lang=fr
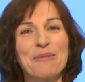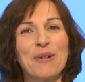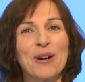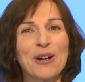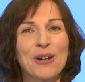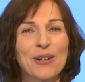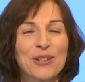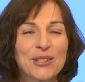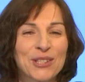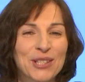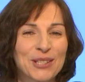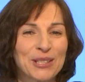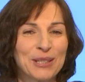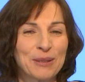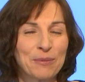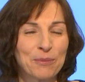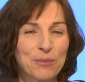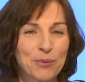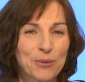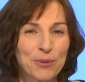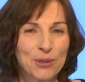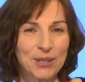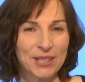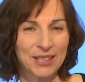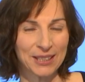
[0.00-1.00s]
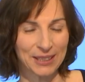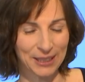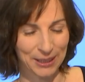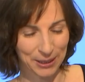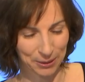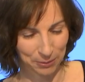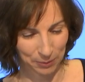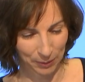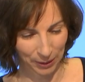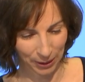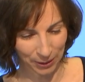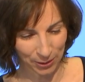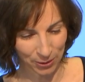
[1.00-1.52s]
bon, alors ça c'est pour cette
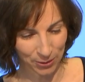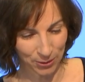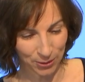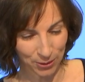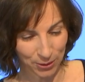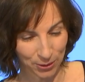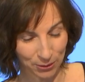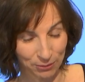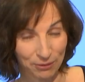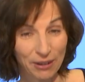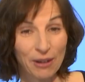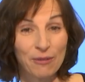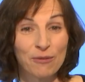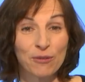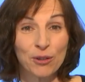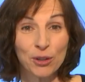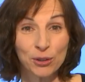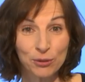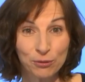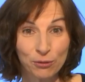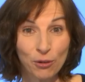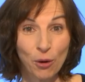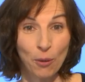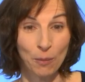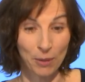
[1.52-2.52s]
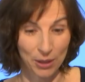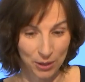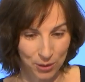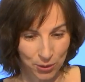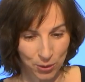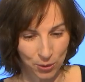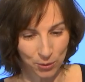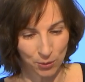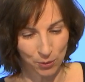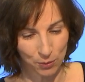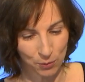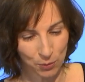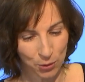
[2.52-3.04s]
expérience, enfin votre
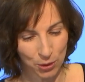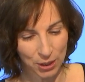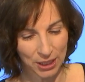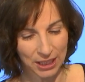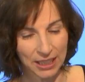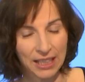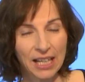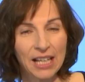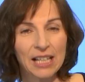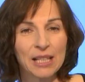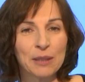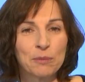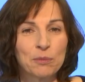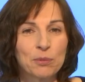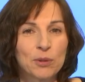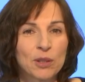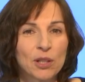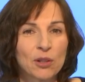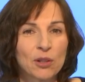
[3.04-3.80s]
formation musicale, et puis